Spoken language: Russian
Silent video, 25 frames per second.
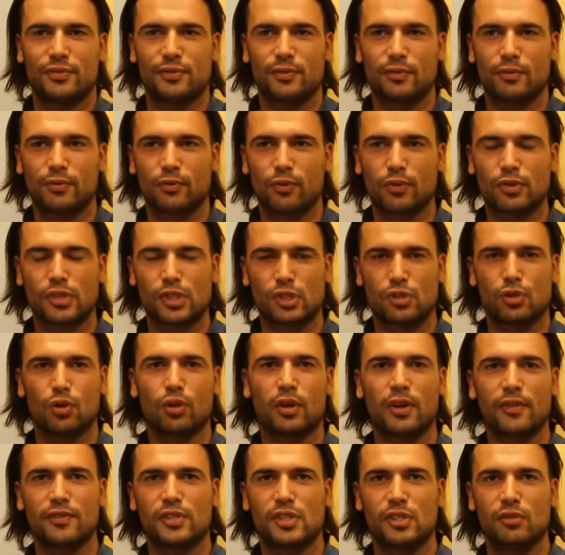вот
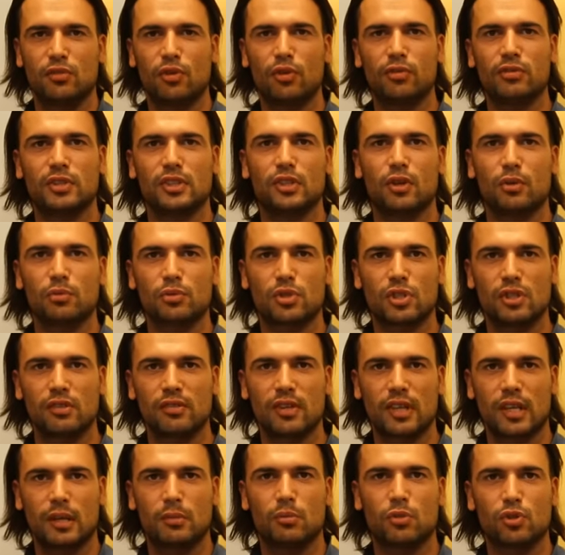столько всего в одном
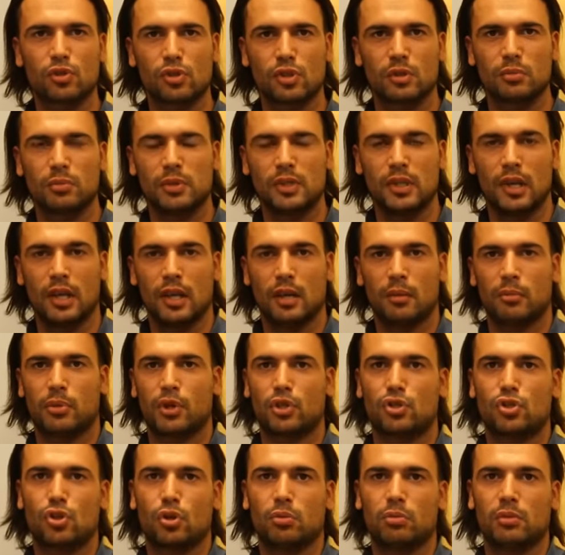человеке может быть.
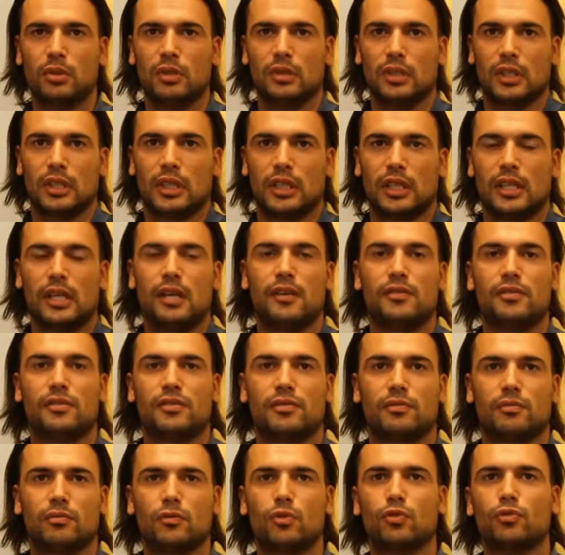Причем э, ей
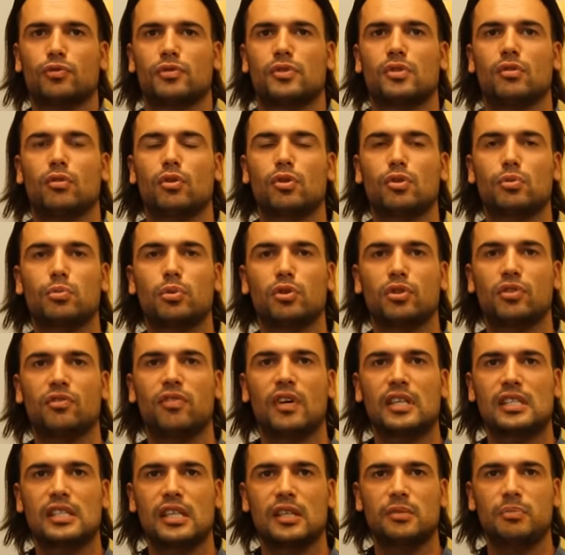ну, всего же будет
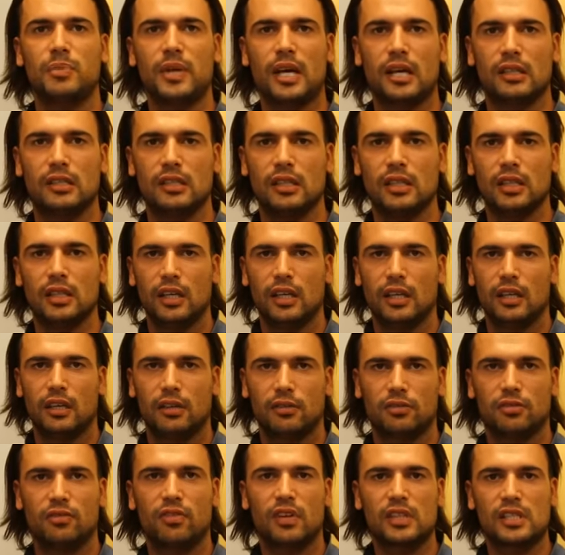25.
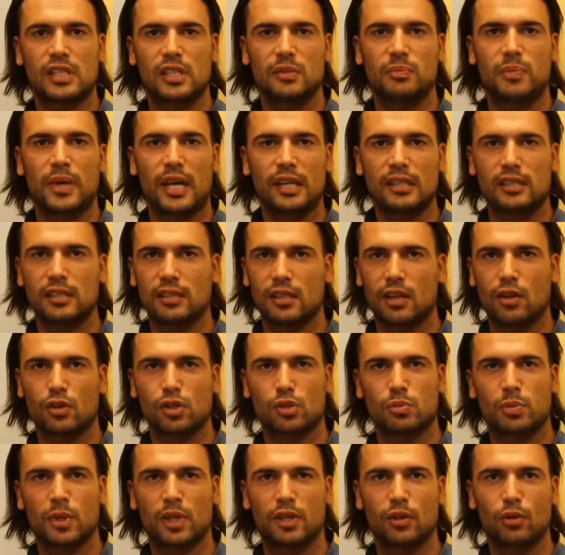И в 25 она
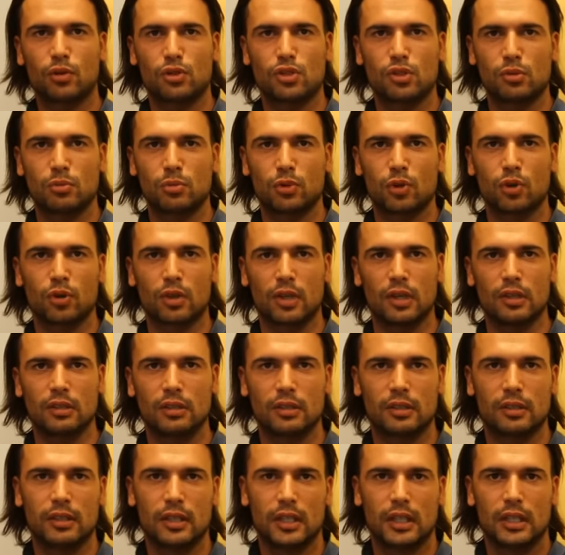успела очень много.
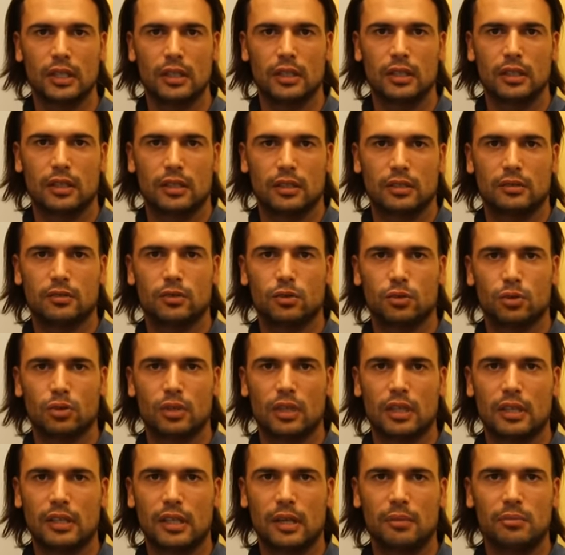Ну,
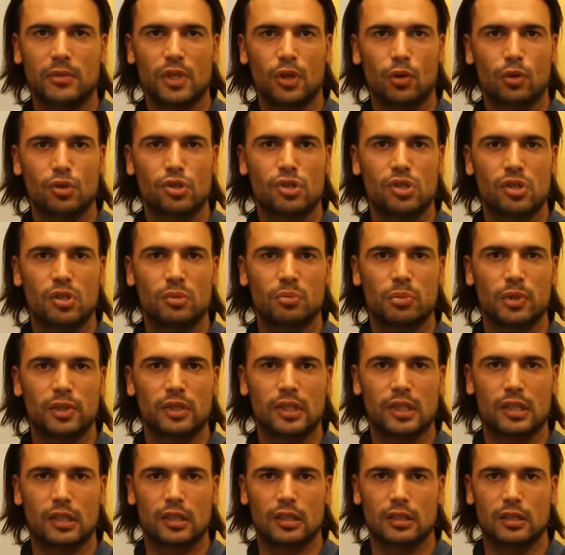она мне очень
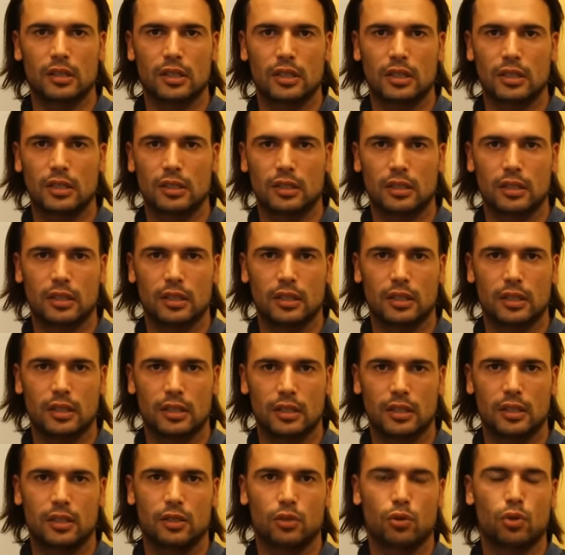импонирует
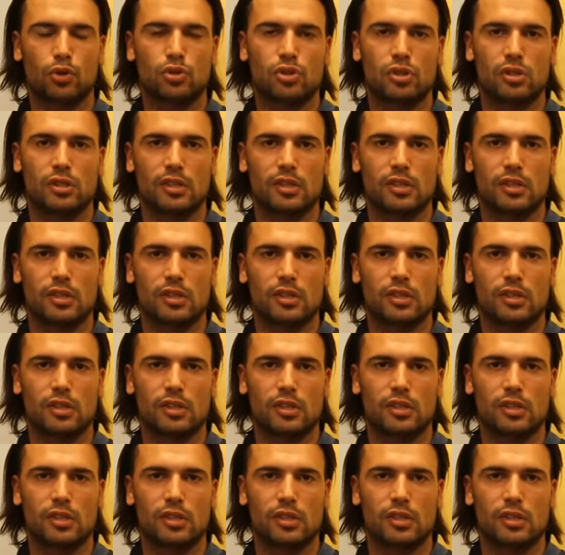э, и очень